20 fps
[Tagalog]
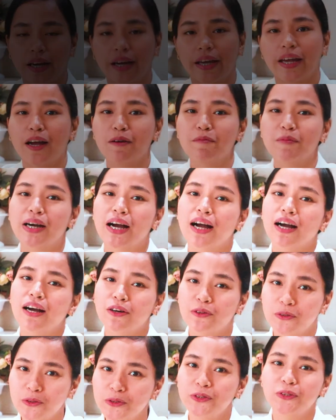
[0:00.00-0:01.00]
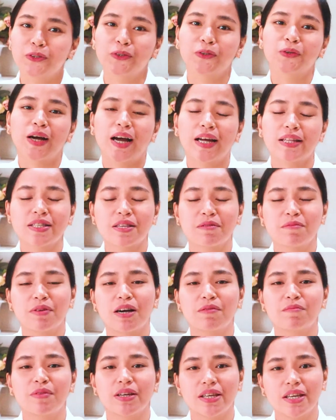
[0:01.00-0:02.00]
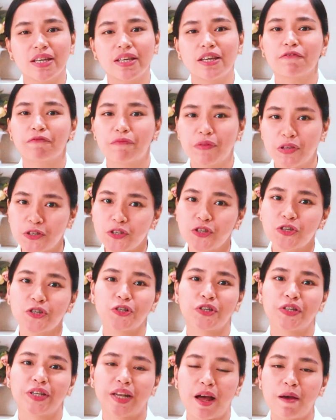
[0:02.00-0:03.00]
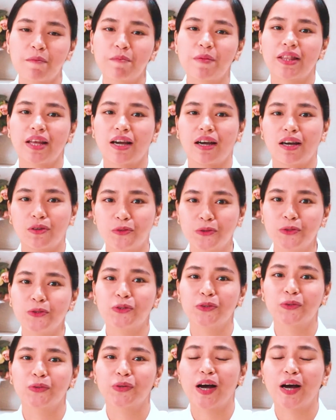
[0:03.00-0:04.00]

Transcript: Kaya mga kauno at sa mga magiging future namin na kauno,